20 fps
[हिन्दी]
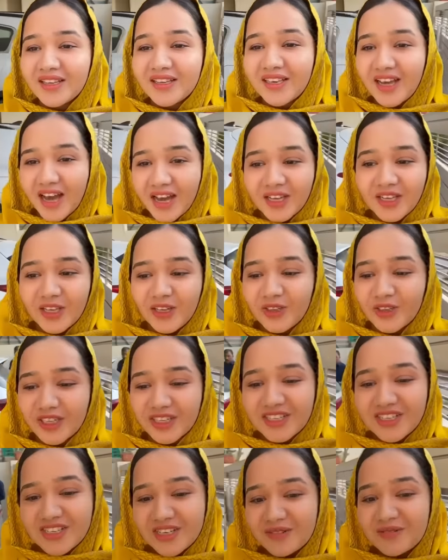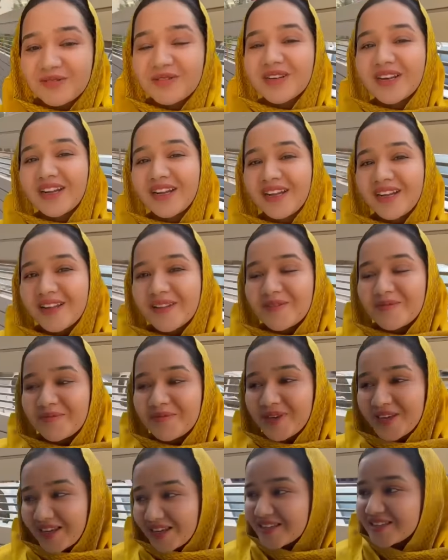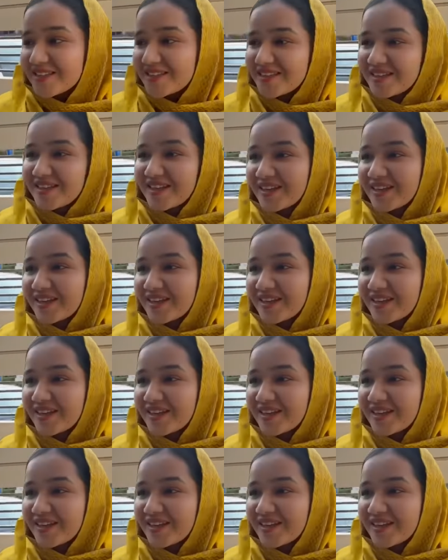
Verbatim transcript: यहाँ की लोकेशन भेज दी